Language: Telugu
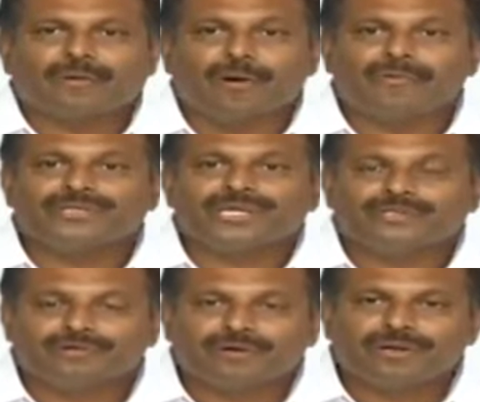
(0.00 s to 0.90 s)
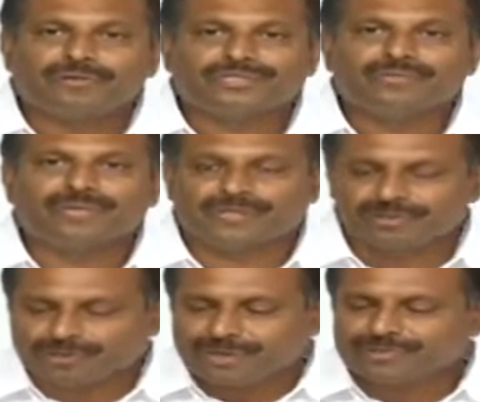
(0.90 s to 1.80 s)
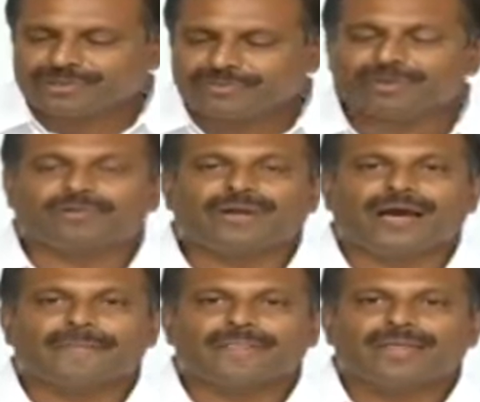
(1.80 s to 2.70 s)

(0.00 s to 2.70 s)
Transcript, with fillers: కోవిడ్ ఎదుర్కోవడం విషయంలో ఎదుర్కొనే విషయంలో కూడా